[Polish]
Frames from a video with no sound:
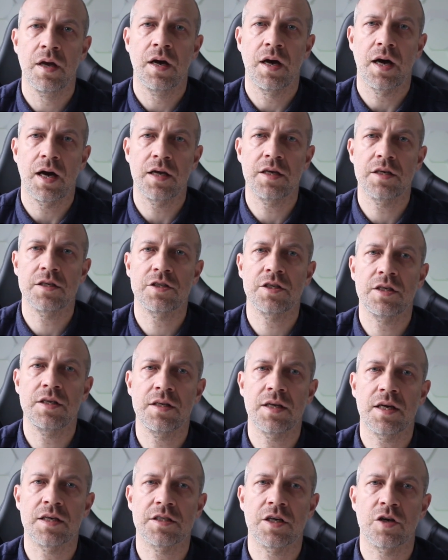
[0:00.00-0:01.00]
A jeśli
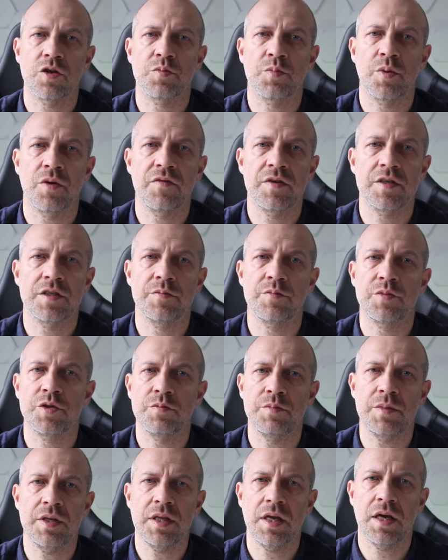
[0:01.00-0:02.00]
nasza odpowiedź
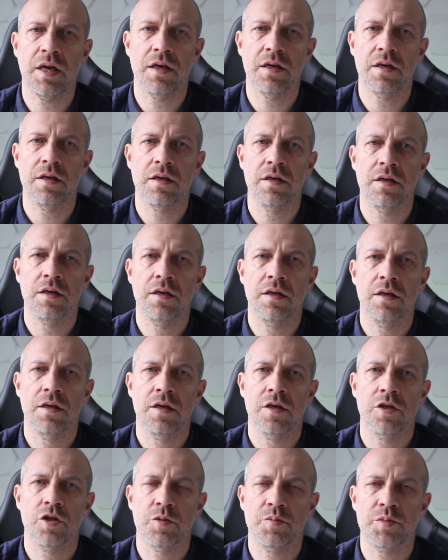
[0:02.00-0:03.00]
brzmi nie,
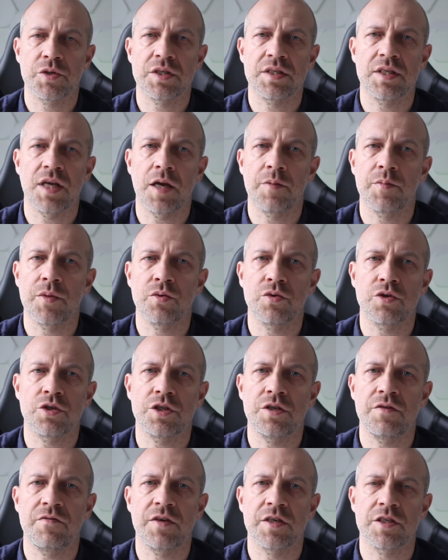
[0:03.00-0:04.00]
to przyznajmy
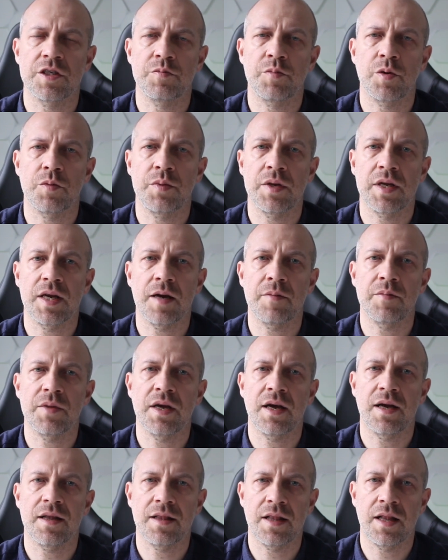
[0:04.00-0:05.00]
uczciwie, że popieramy
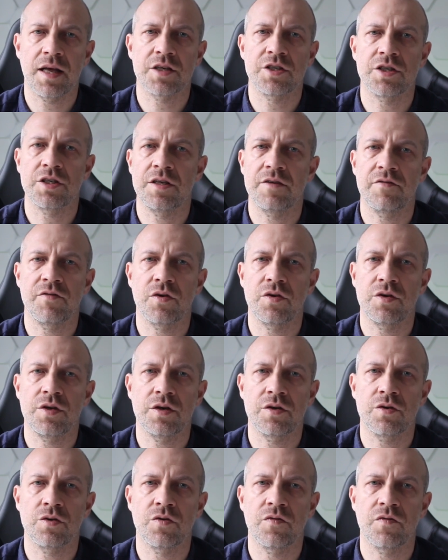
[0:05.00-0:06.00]
handlarzy
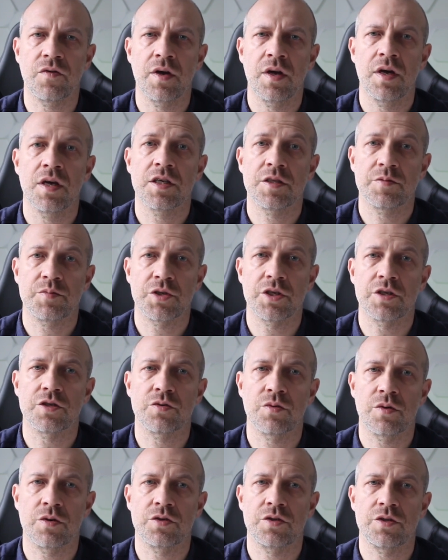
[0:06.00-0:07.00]
niewolników z
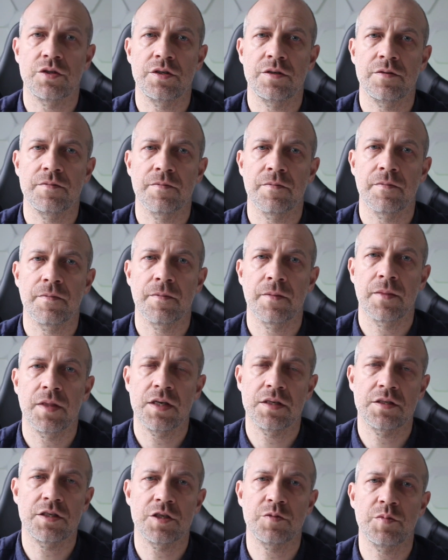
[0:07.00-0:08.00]
przeszłości.
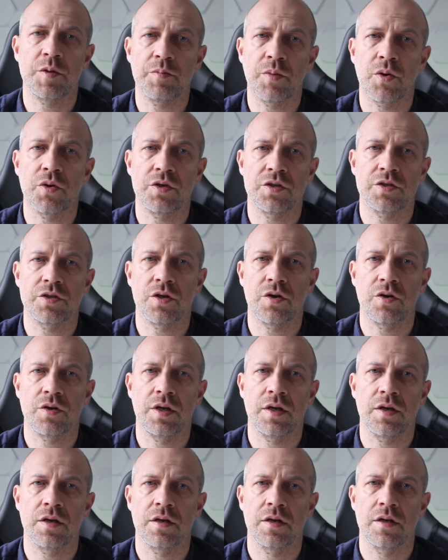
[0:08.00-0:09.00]
Jesteśmy po ich
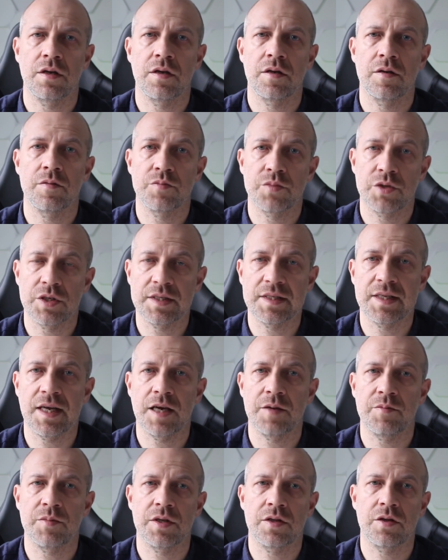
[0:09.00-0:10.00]
stronie,
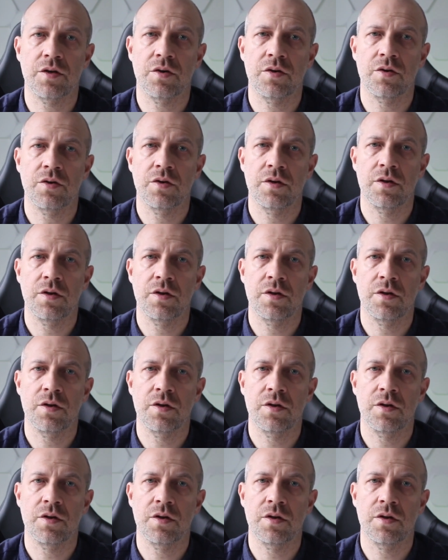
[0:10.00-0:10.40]
przyznajmy to.